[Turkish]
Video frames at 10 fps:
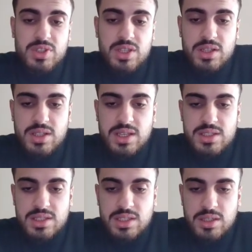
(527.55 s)
2 katı
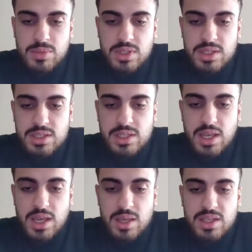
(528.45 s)
eksi 20 x.
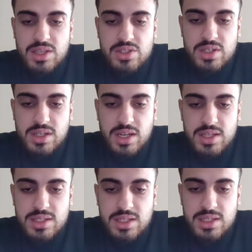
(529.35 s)
ikincinin
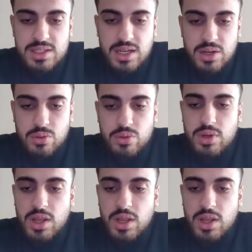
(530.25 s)
karesi x kare olur.